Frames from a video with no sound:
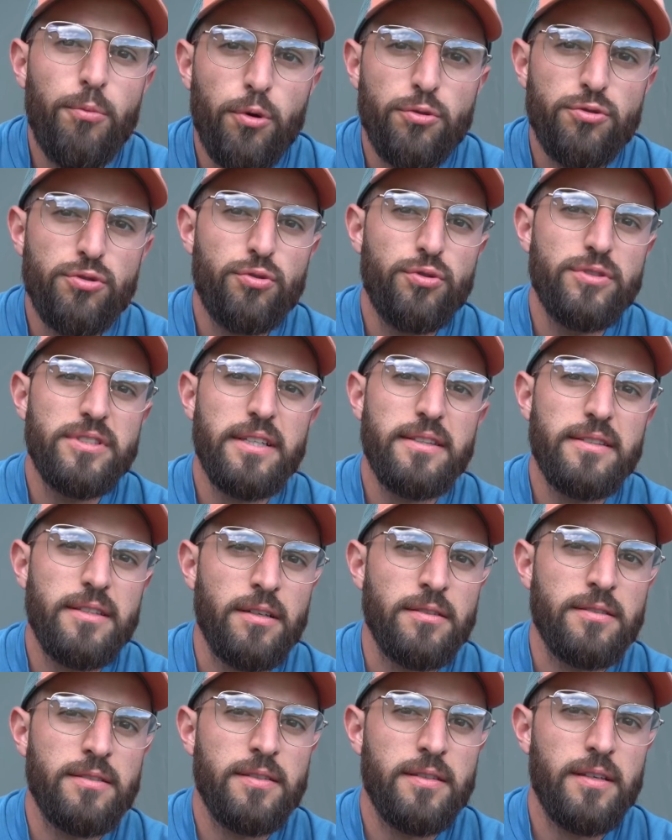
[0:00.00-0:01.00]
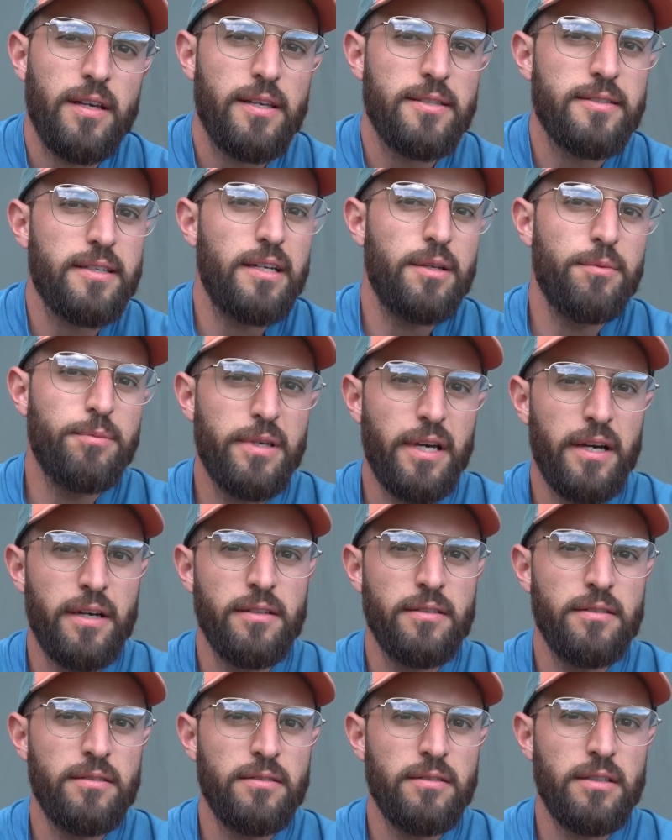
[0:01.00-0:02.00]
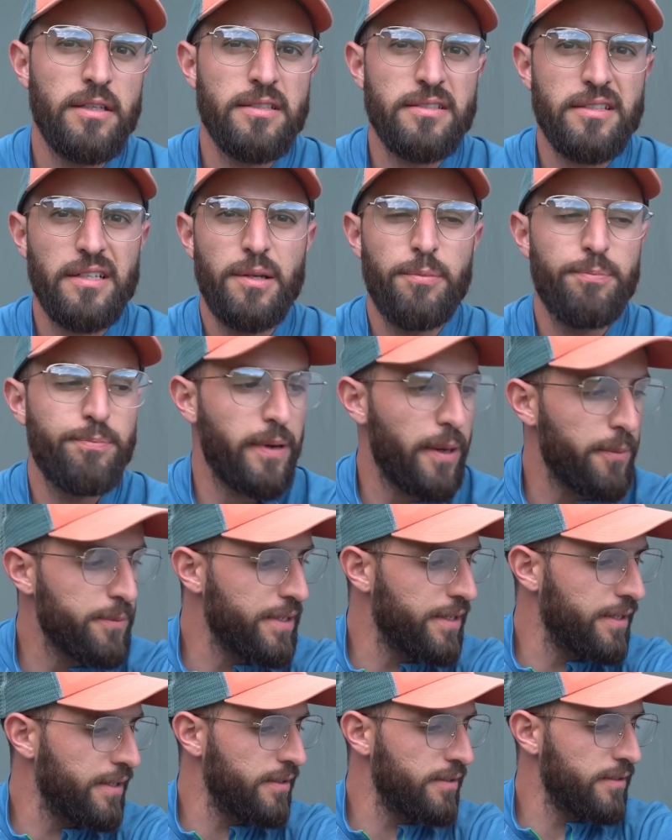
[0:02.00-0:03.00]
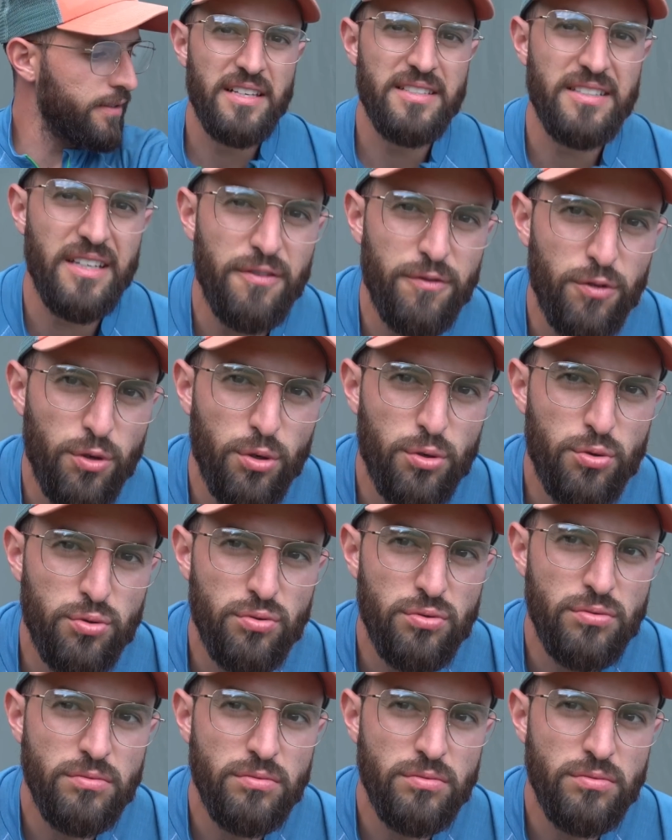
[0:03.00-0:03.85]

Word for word: Bon, du coup, cette tente, est-ce qu'elle est bien Est-ce qu'elle est pas bien Est-ce qu'elle vaut le coup